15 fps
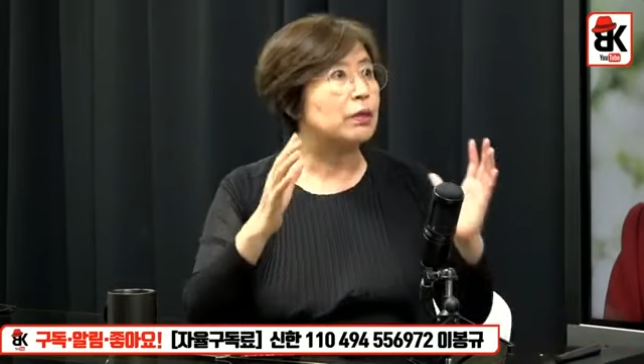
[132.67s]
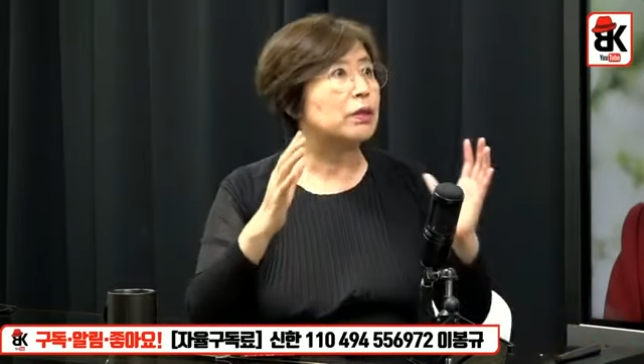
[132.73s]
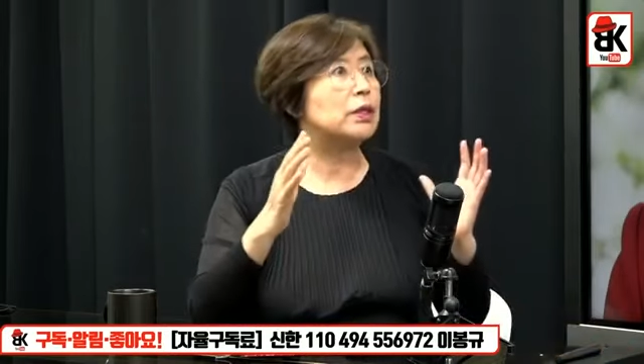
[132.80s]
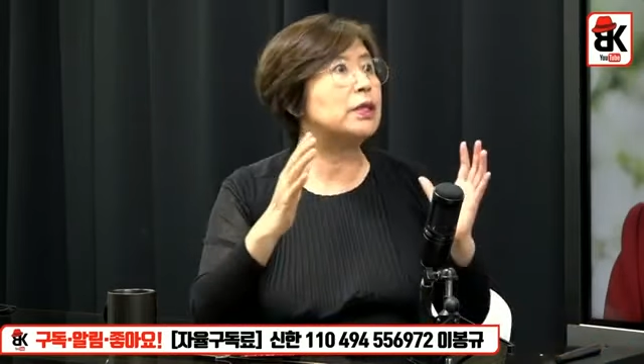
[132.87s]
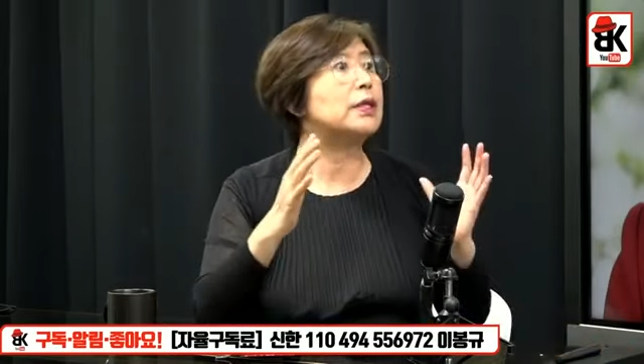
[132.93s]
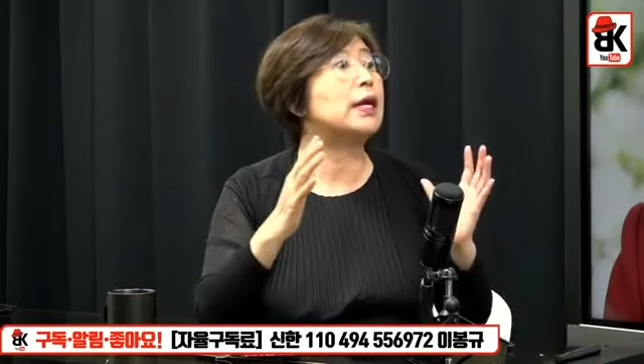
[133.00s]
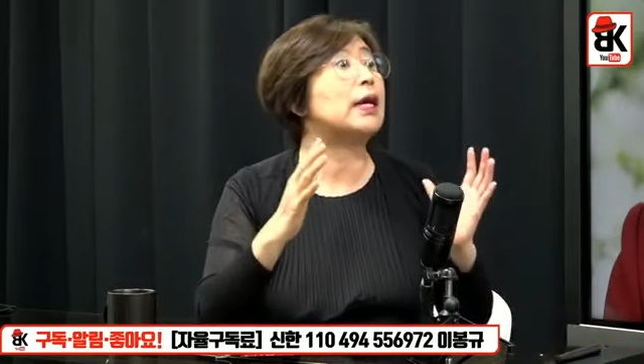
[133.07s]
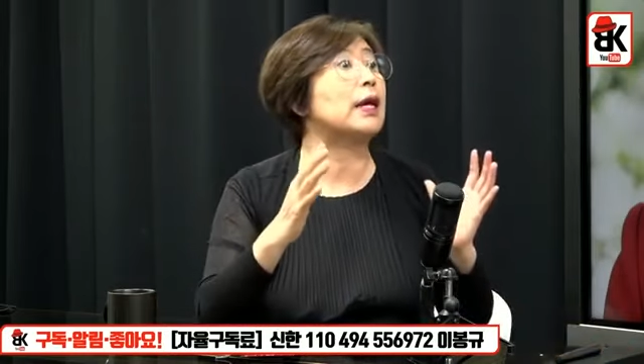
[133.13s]

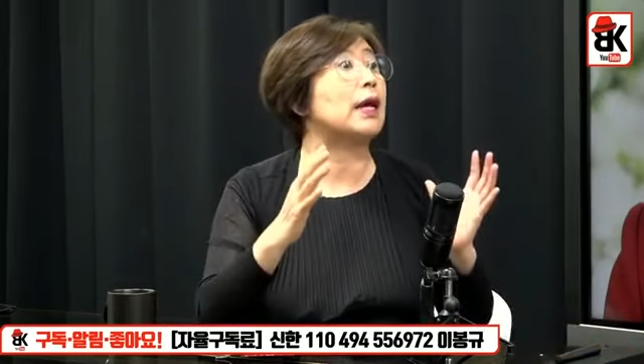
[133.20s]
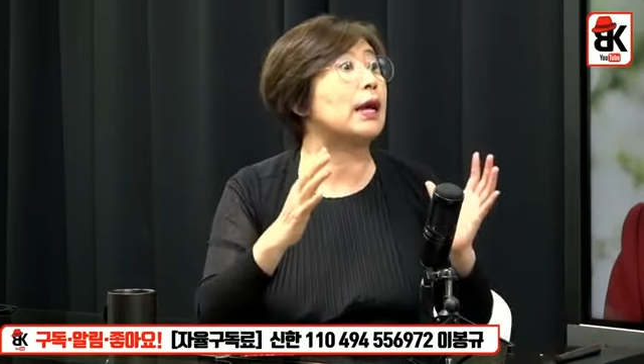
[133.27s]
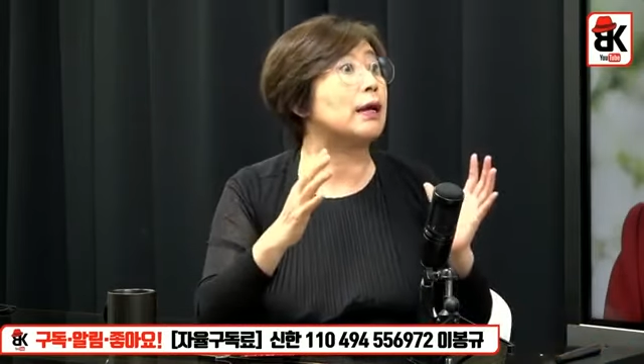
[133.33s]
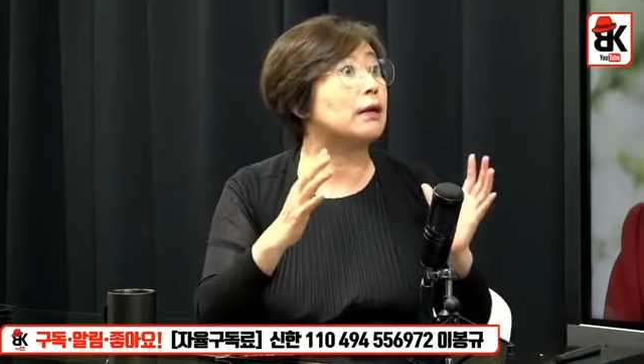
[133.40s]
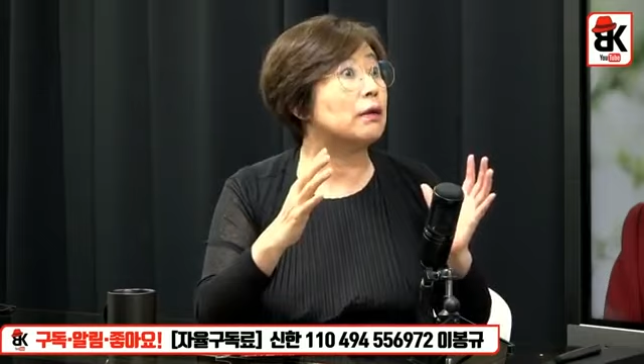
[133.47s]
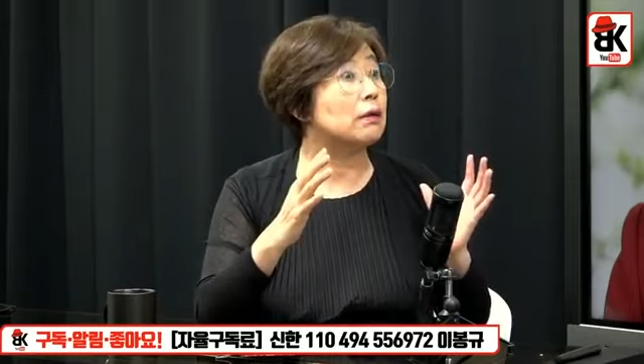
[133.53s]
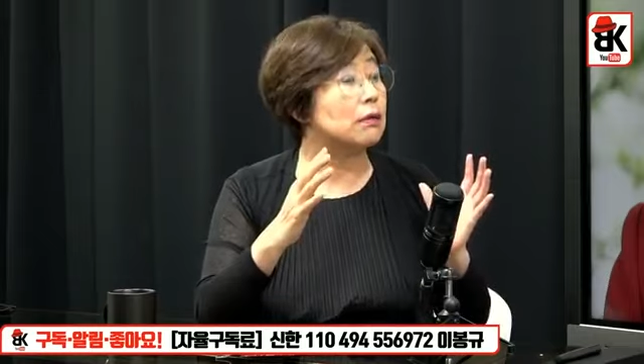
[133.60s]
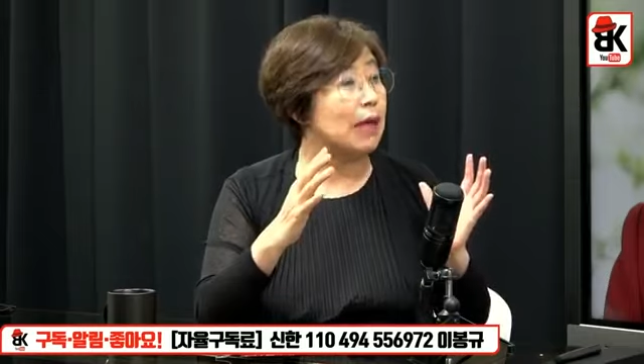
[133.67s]
이게
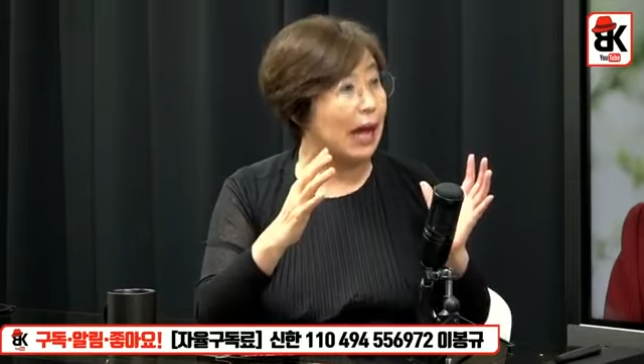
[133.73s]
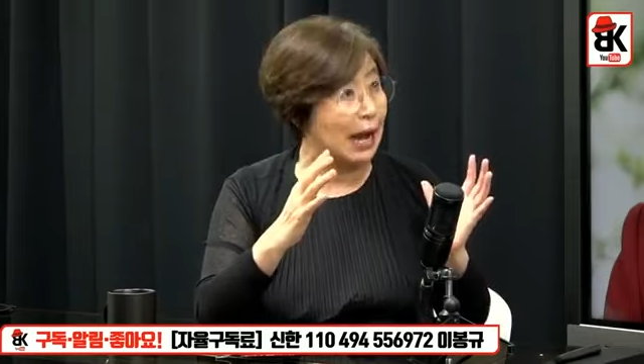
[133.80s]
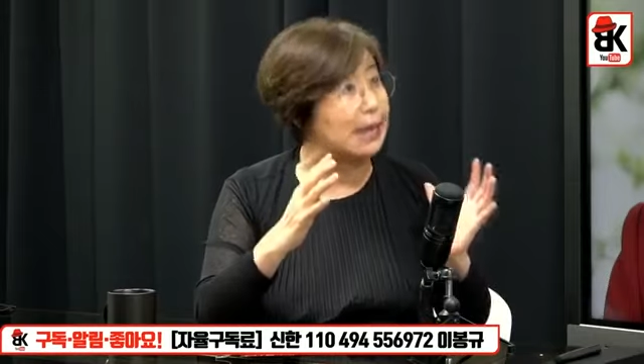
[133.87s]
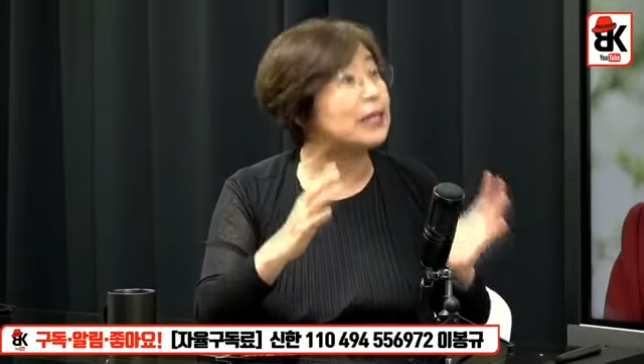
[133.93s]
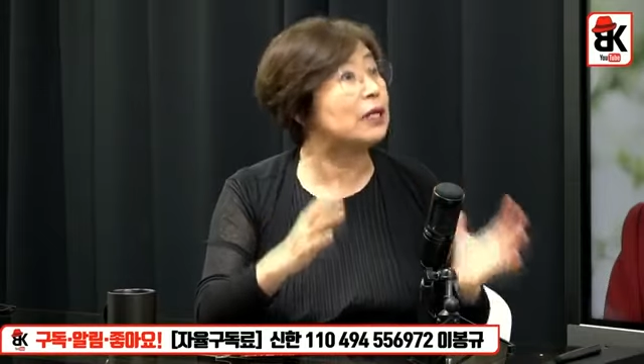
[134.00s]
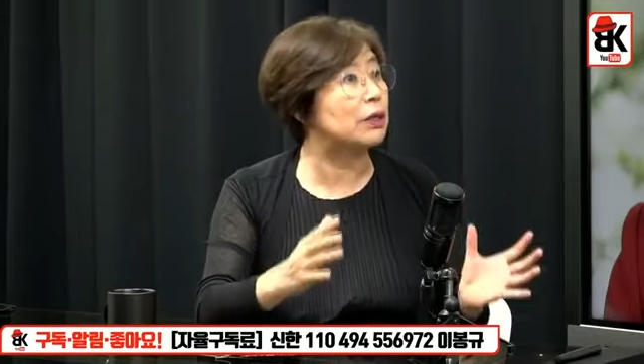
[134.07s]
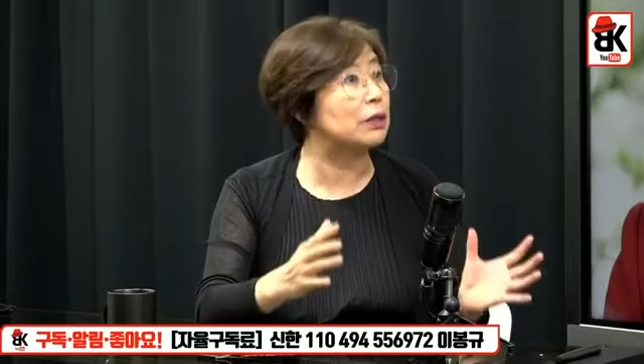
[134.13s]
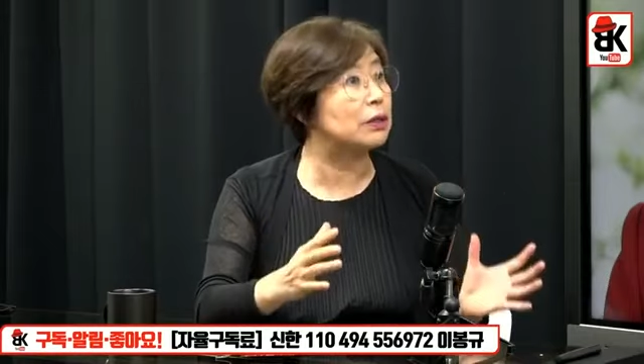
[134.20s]

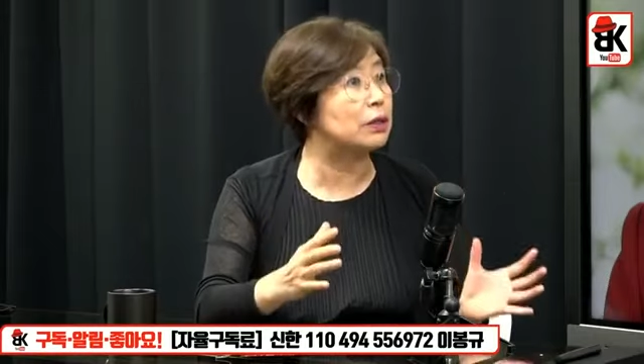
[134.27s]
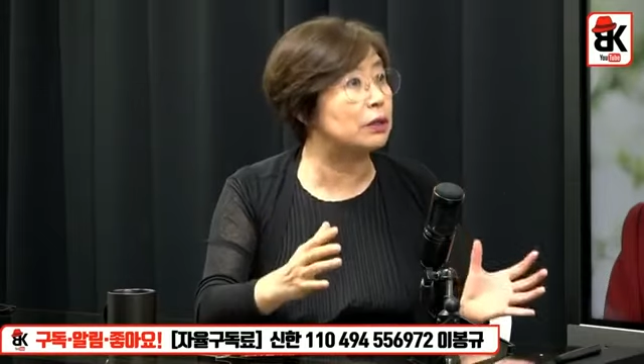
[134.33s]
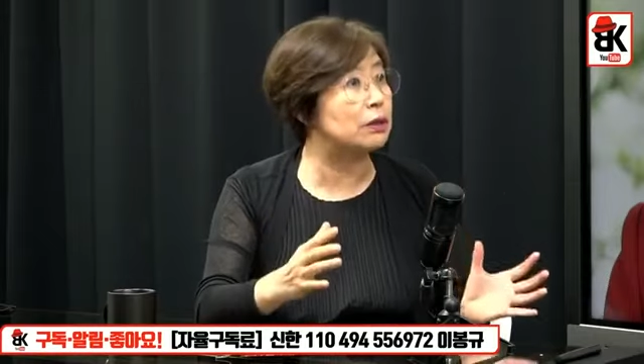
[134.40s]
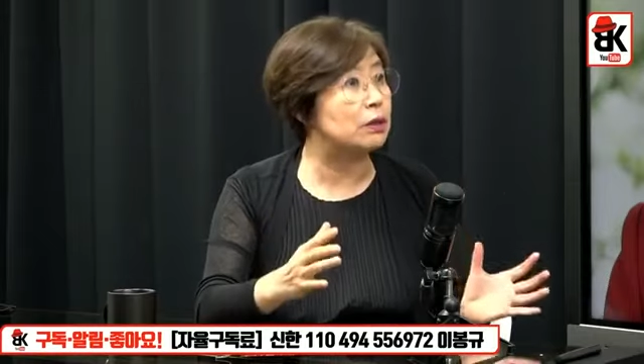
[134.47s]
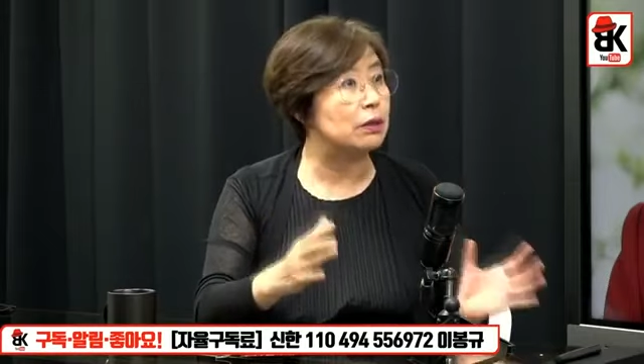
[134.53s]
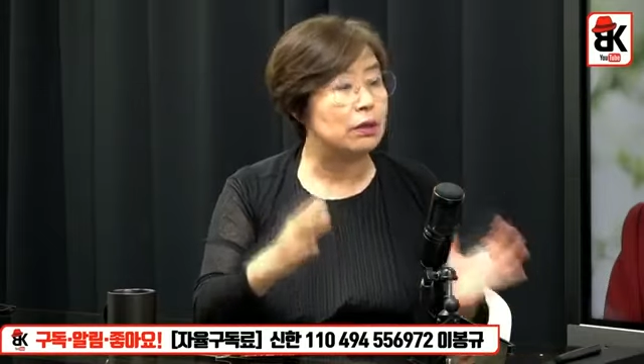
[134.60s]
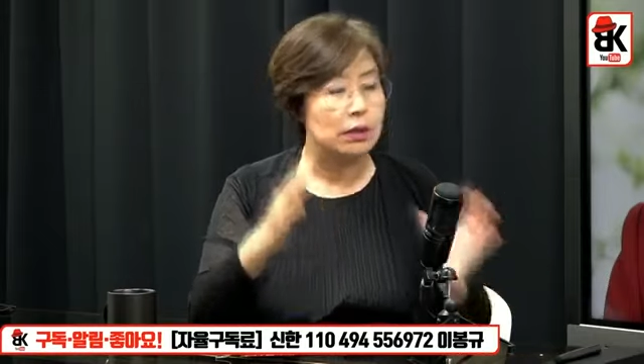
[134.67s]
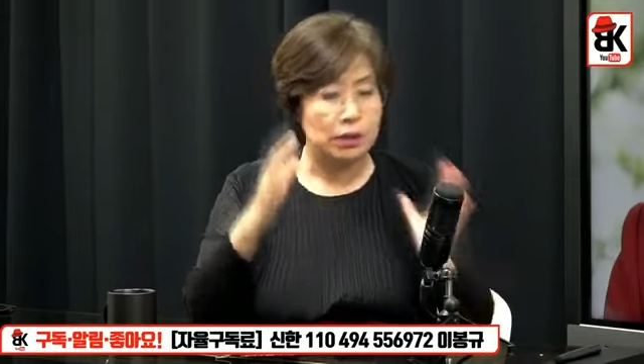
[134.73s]
아닌 거는
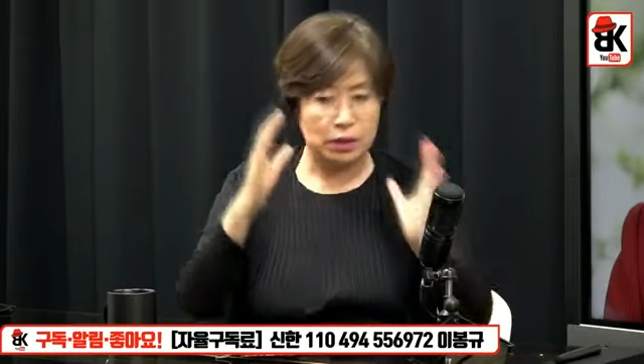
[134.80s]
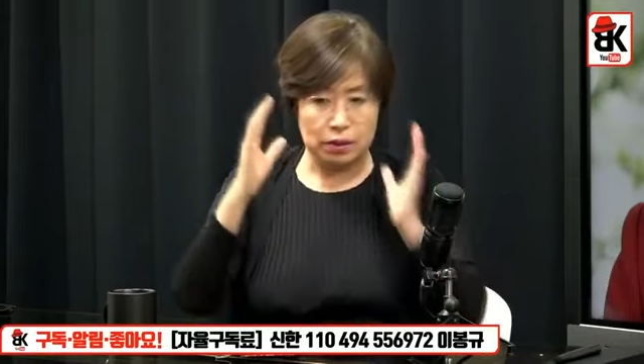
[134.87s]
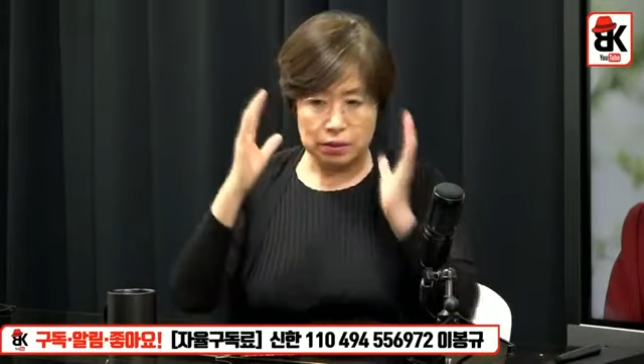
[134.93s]
음.